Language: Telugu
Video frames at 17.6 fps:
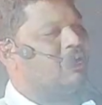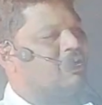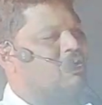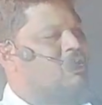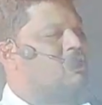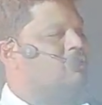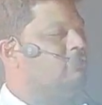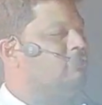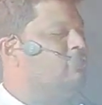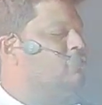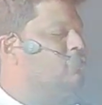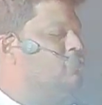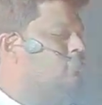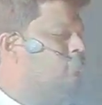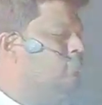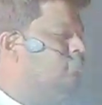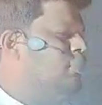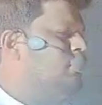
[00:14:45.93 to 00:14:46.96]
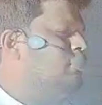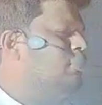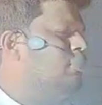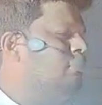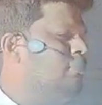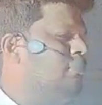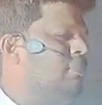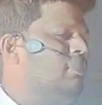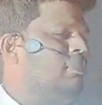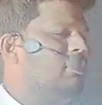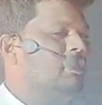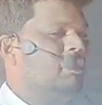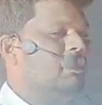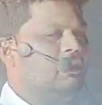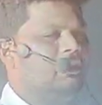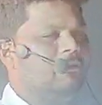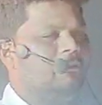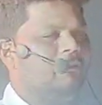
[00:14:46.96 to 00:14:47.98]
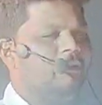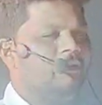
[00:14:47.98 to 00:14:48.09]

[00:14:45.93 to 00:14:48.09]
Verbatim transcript: నష్టం వస్తుందని చెప్పలేదు ఆయన